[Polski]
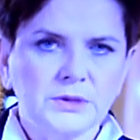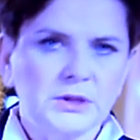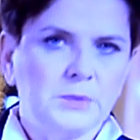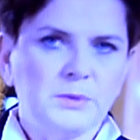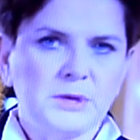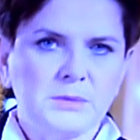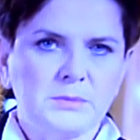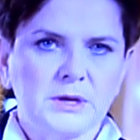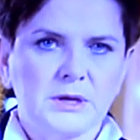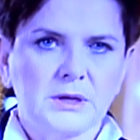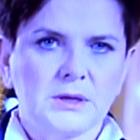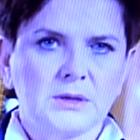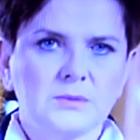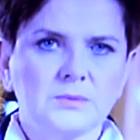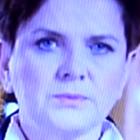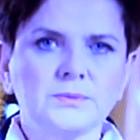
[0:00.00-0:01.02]

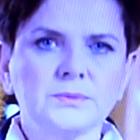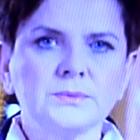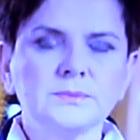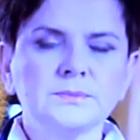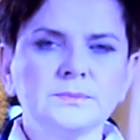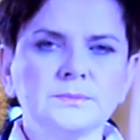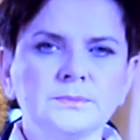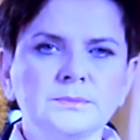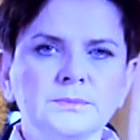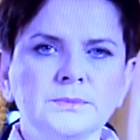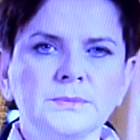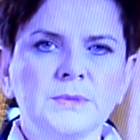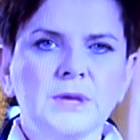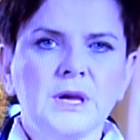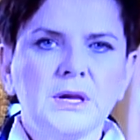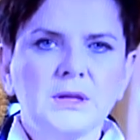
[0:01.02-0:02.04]
hipermarketów.
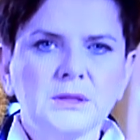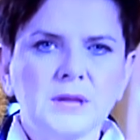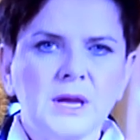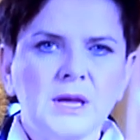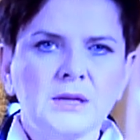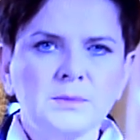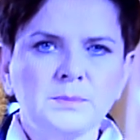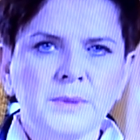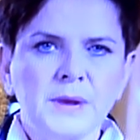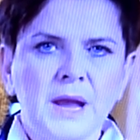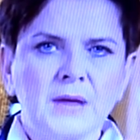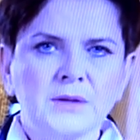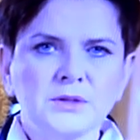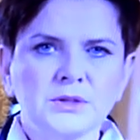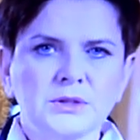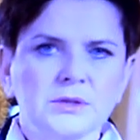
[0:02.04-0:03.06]
Ten
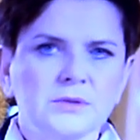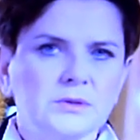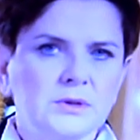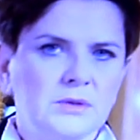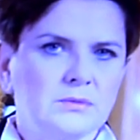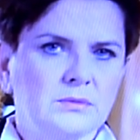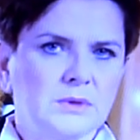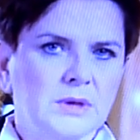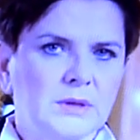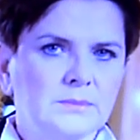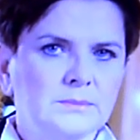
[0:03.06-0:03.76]
plan się nie uda.